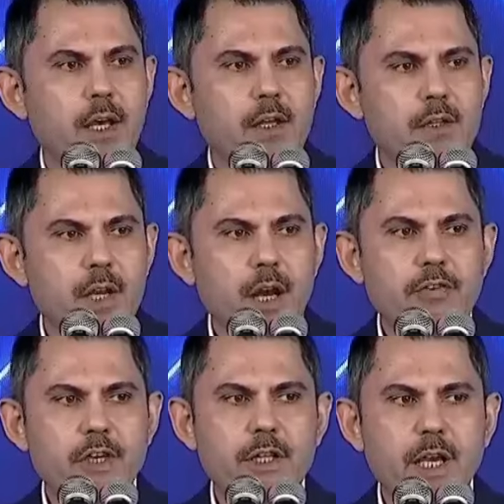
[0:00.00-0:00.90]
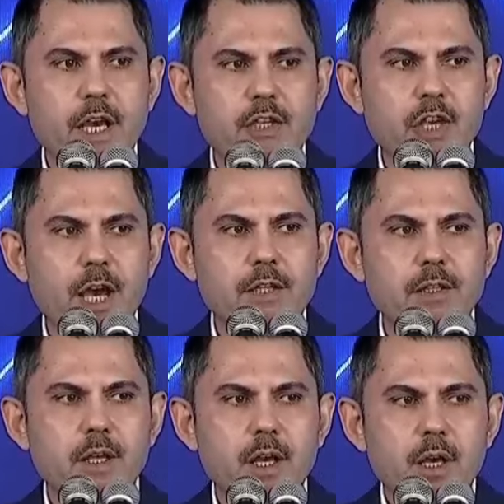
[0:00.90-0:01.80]
trafikte geçen
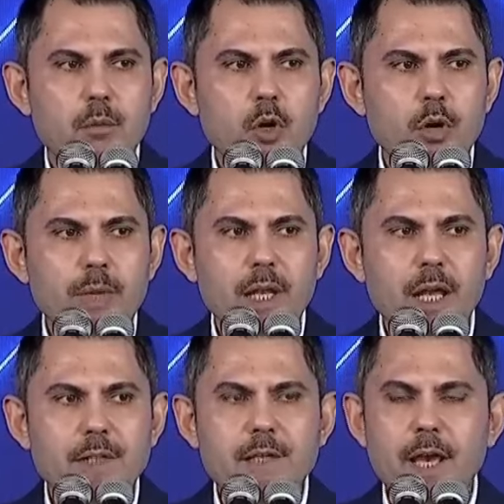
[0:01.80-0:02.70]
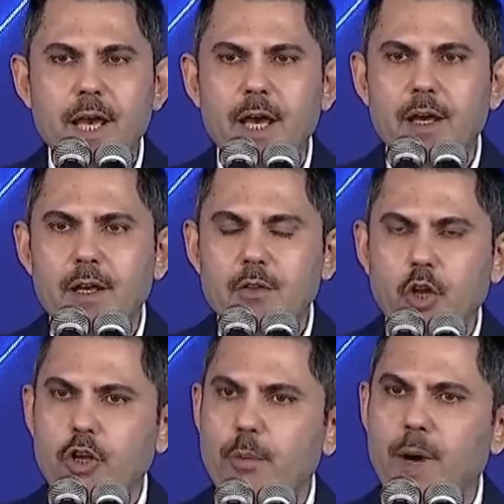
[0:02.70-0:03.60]
bu millete
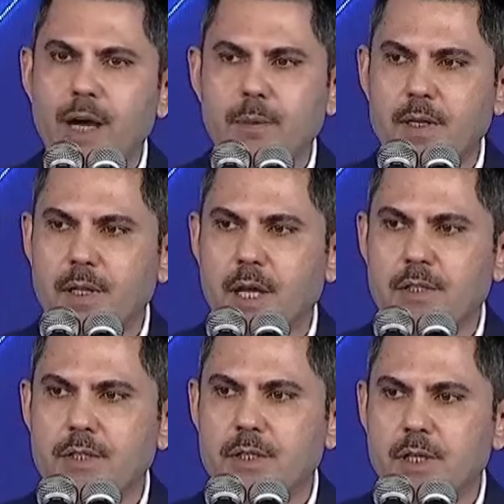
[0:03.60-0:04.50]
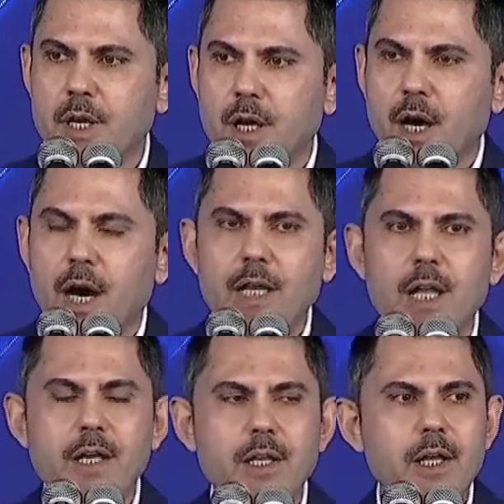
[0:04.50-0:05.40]
dönüp bakmadılar.
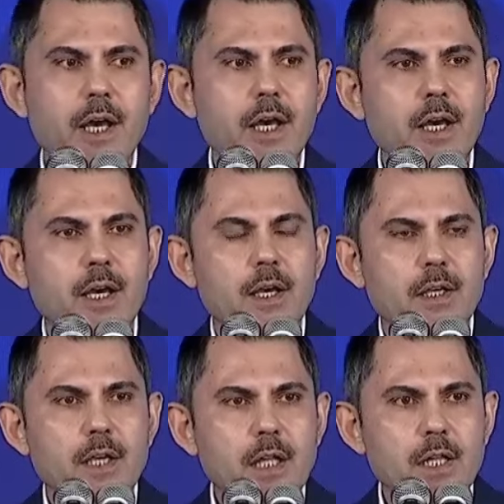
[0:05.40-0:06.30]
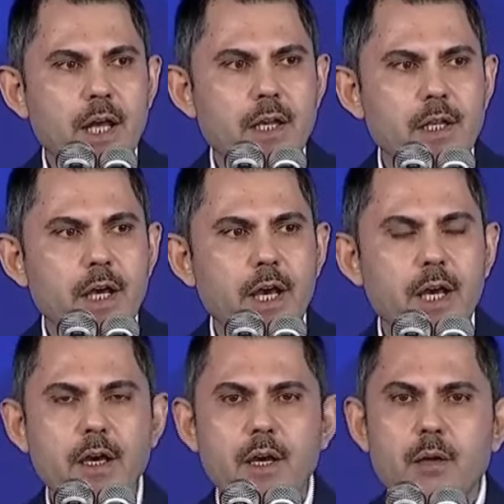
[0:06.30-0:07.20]
Aylarını, yıllarını
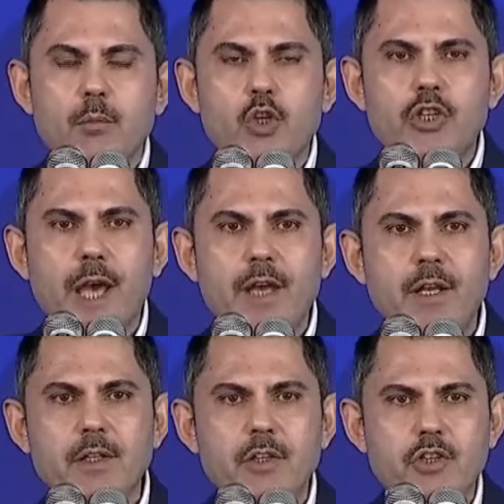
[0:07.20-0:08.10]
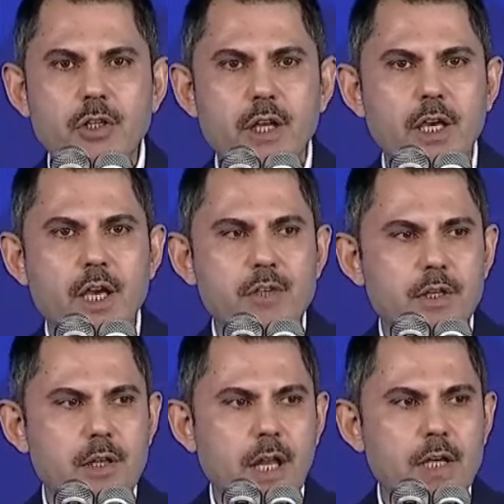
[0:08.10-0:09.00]
bu şehrin dışında
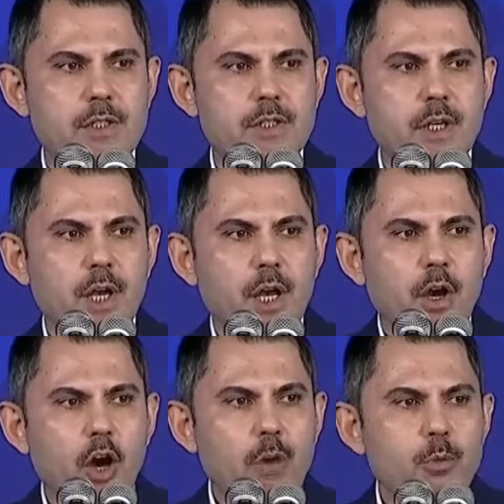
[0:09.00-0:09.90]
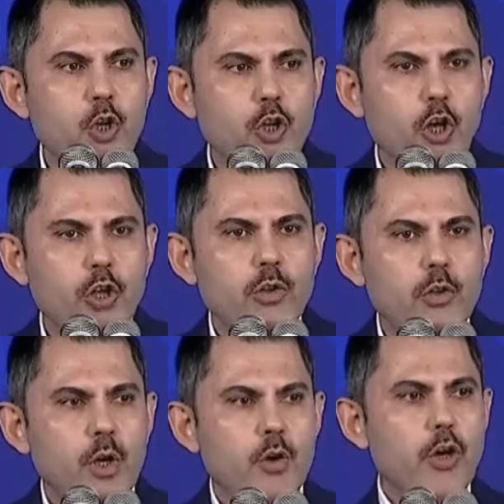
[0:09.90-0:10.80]
geçirdiler. Ömrünün
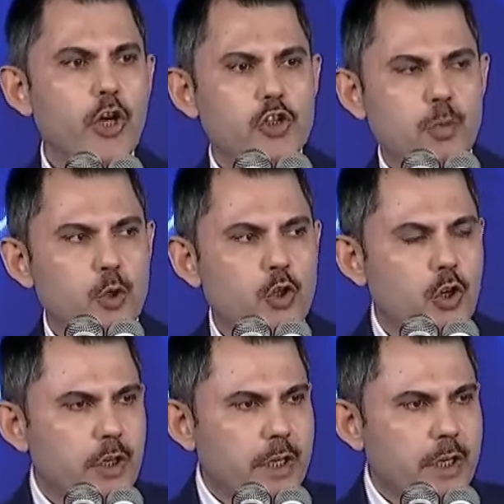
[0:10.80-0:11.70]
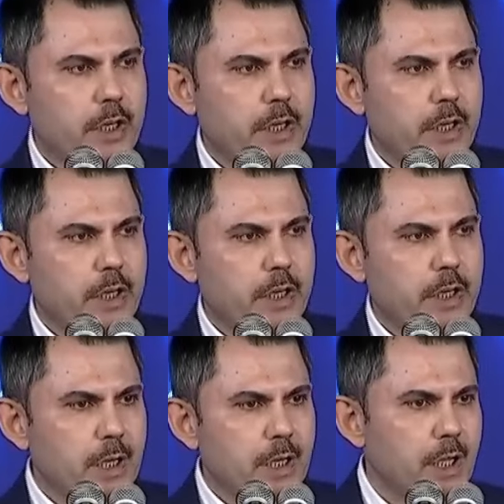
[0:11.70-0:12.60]
üç buçuk
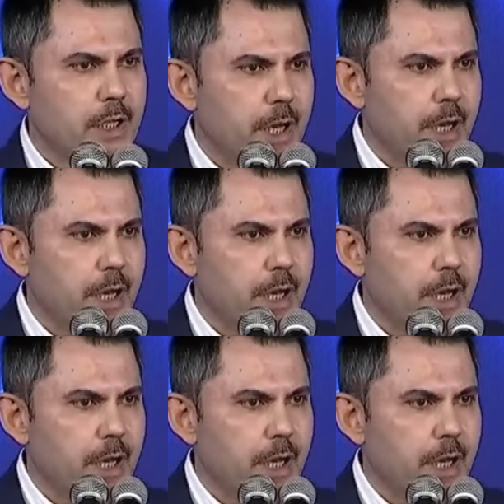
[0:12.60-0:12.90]
yılını